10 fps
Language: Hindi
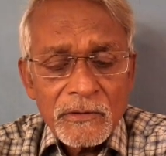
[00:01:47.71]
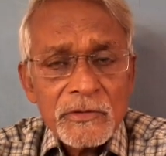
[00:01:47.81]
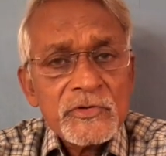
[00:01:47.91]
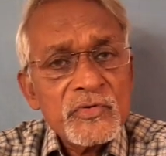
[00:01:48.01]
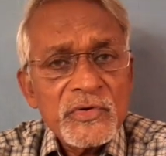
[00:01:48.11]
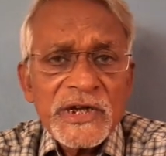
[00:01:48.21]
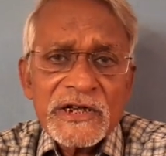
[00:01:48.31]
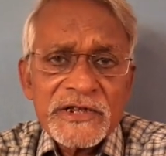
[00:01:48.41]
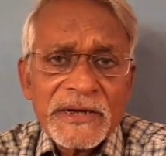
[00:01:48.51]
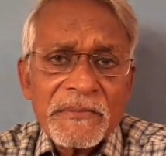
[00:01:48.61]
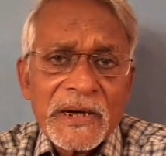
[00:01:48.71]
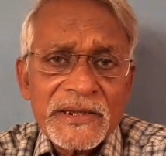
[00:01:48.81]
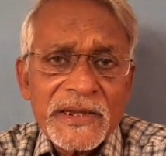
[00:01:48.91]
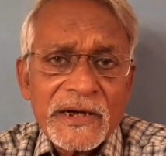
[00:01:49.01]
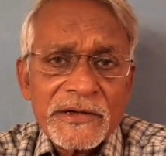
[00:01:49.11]
और सूर्यास्त के
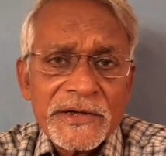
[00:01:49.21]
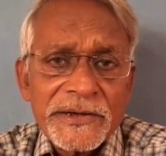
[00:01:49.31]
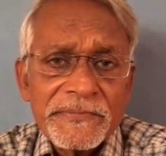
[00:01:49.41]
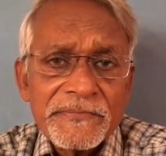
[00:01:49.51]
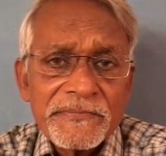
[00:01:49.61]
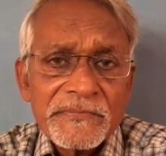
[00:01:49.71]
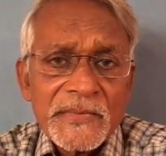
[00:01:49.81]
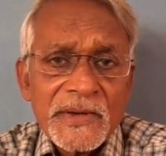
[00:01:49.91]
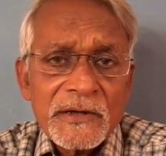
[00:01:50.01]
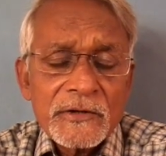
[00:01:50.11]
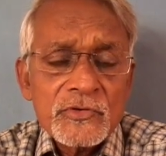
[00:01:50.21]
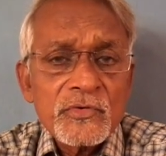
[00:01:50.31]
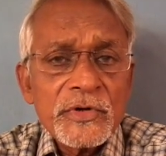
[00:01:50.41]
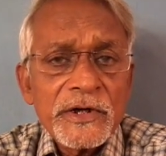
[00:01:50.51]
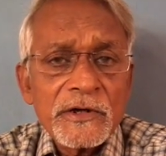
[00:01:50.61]
बाद ना करें
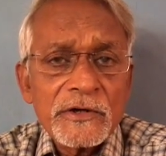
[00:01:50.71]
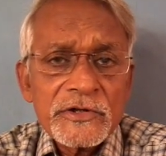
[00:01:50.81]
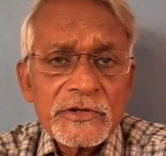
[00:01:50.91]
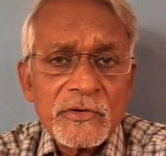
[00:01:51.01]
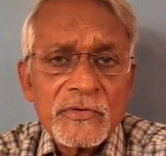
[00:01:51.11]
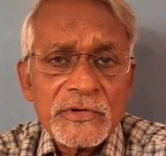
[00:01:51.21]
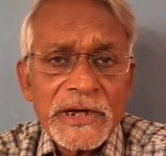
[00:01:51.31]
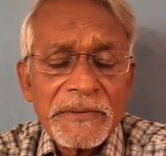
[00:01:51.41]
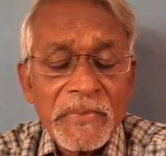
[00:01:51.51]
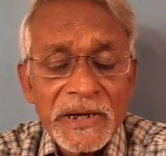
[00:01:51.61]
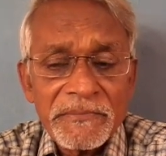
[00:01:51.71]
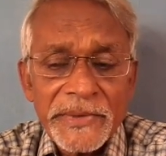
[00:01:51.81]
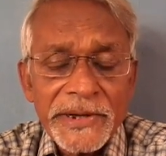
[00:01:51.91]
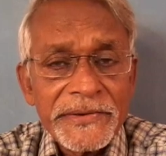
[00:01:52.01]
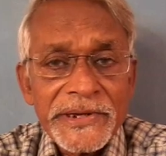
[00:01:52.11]
सूर्य अस्त हो जाए बाद
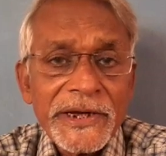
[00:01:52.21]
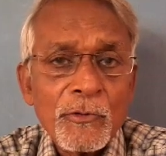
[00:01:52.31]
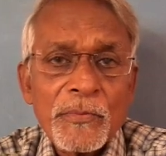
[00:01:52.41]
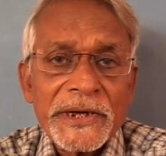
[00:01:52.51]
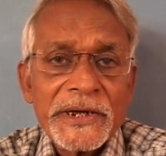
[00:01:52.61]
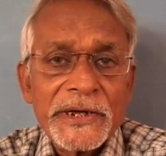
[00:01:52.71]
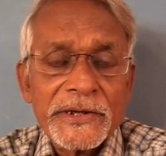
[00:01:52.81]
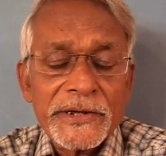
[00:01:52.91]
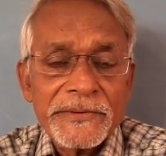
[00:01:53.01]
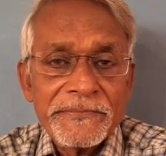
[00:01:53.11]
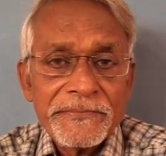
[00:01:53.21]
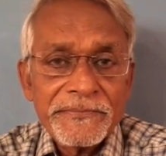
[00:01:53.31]
में ये उपाय ना करें